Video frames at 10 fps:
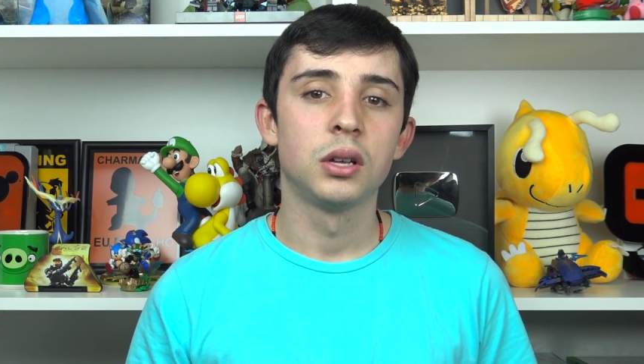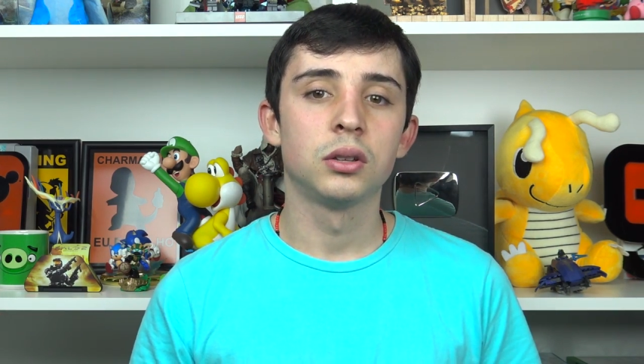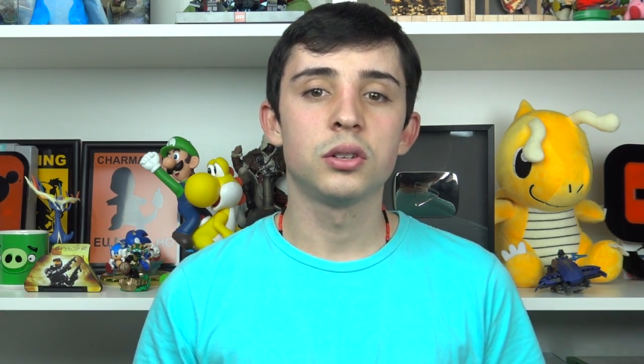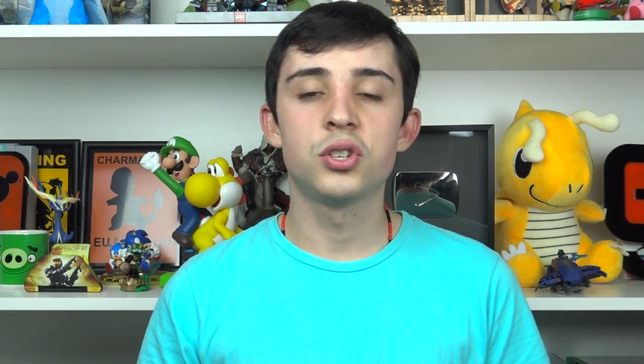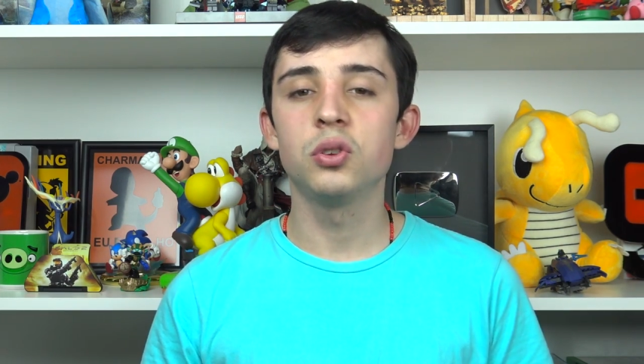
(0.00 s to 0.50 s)

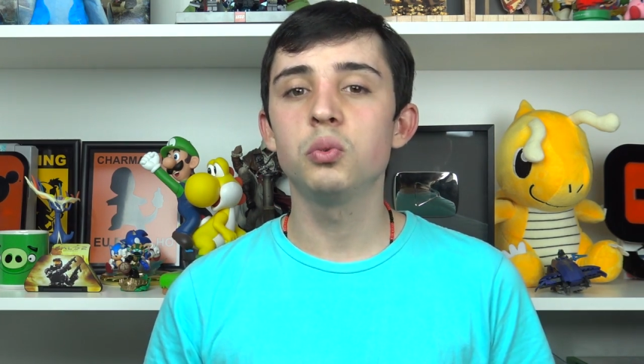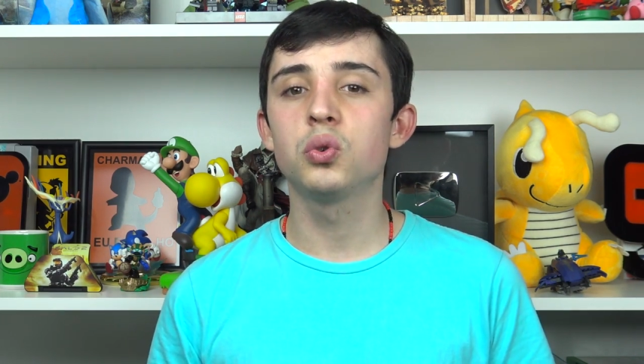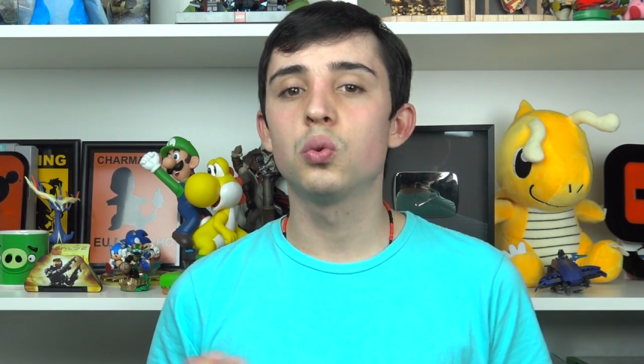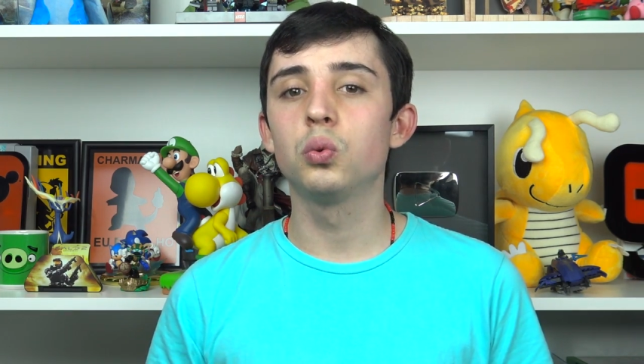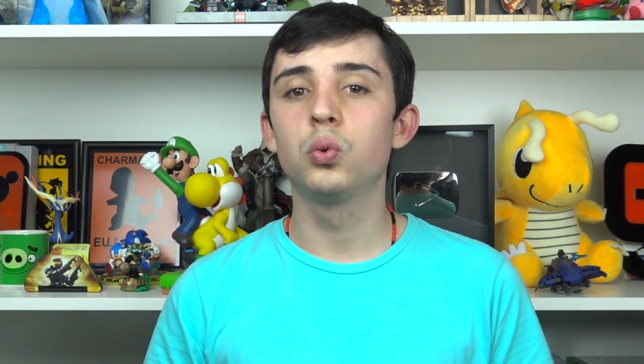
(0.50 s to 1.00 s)
Nós tínhamos
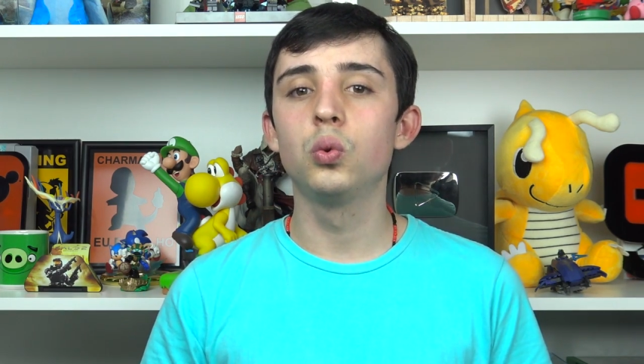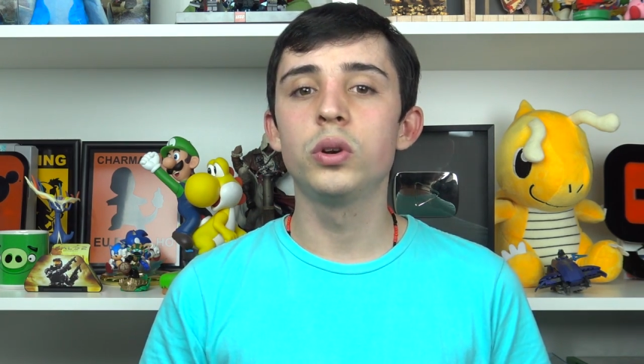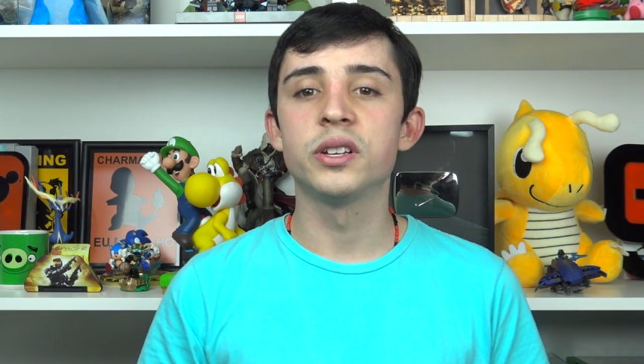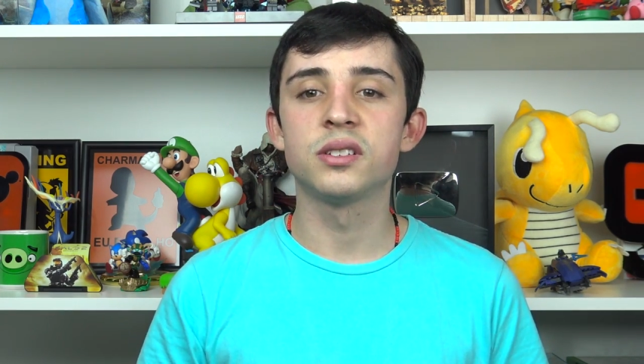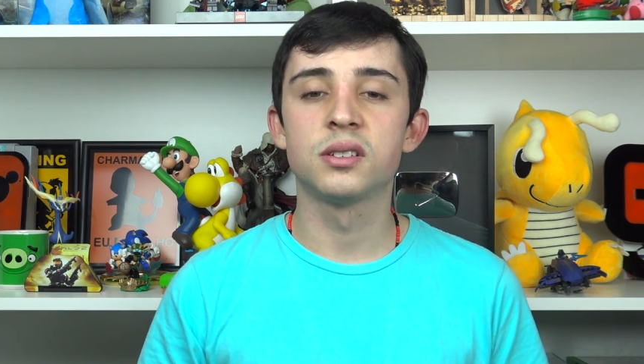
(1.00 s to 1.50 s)

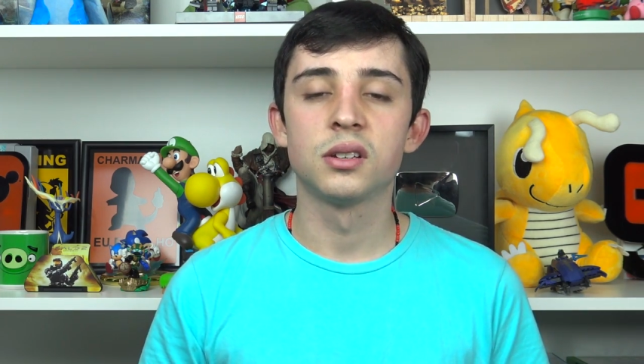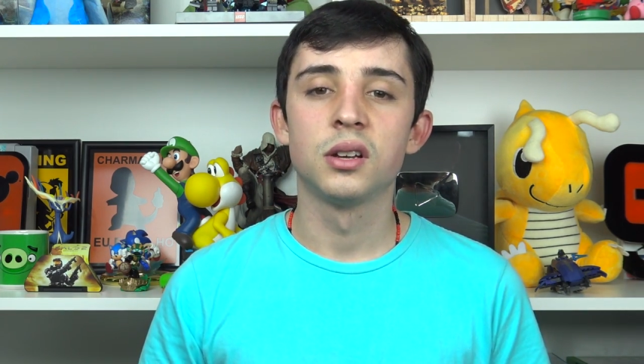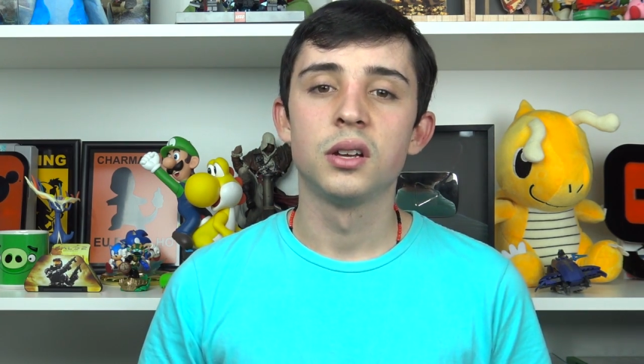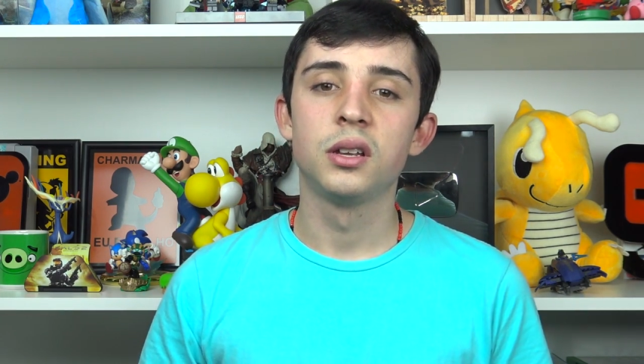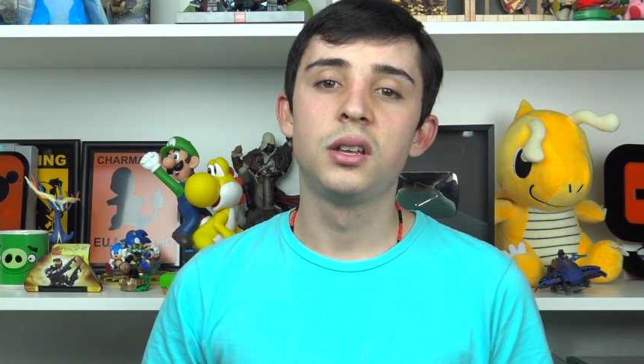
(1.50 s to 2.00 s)
culturas
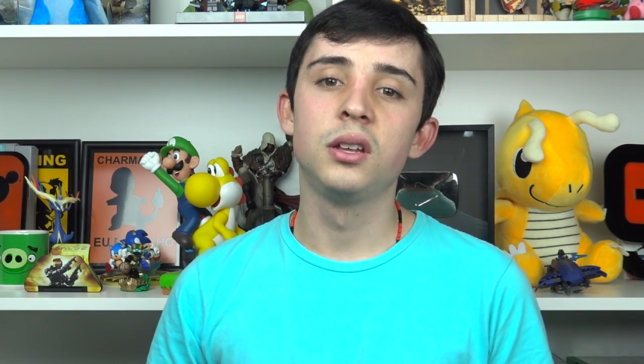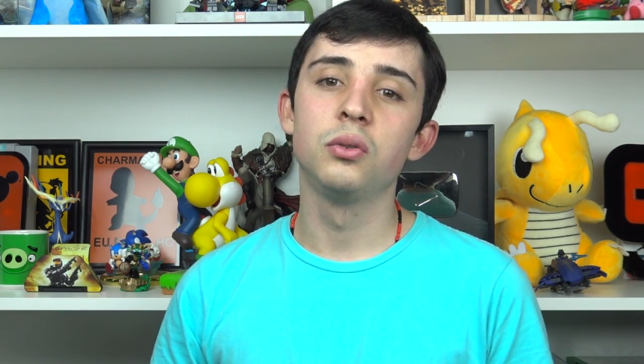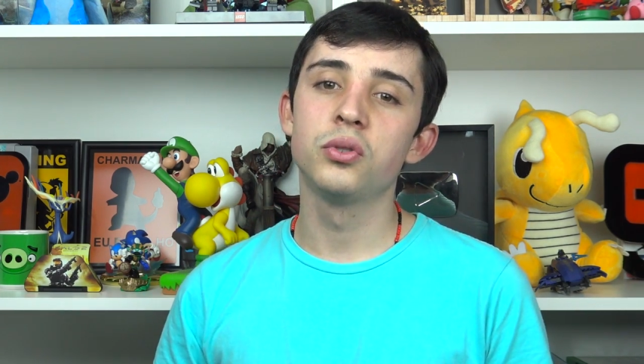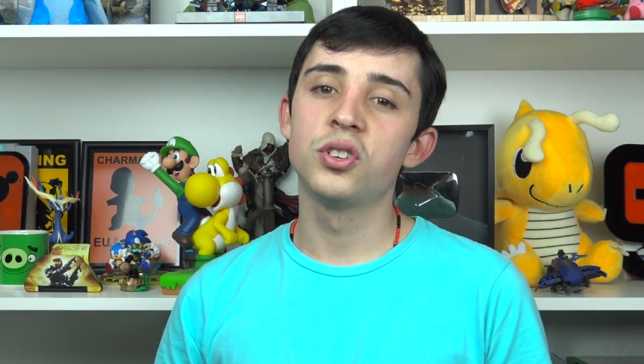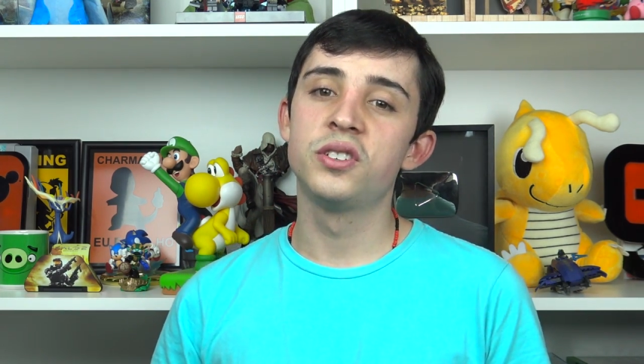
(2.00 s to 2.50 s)
que
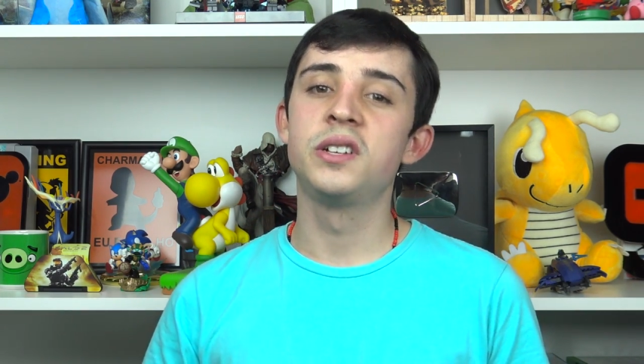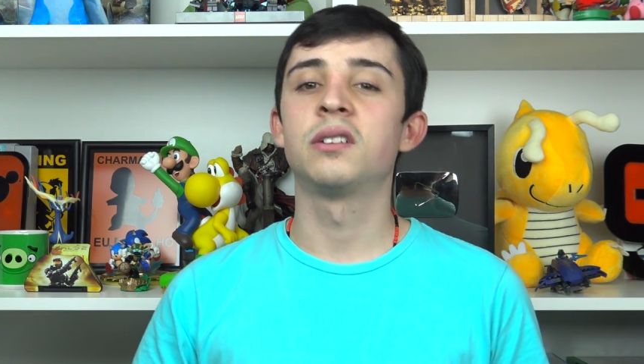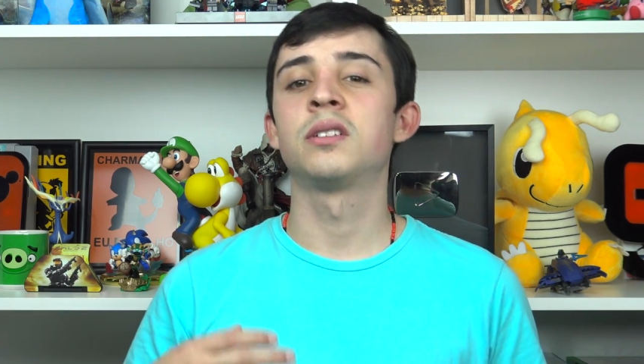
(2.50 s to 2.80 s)
nos diziam,